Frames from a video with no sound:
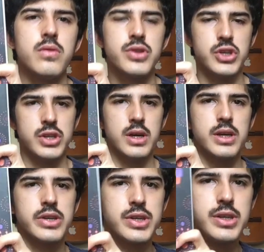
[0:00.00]

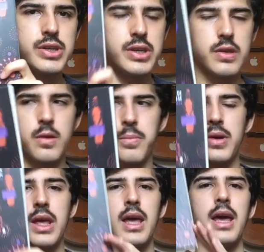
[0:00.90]
distante disso,
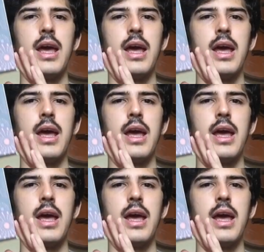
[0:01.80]
porque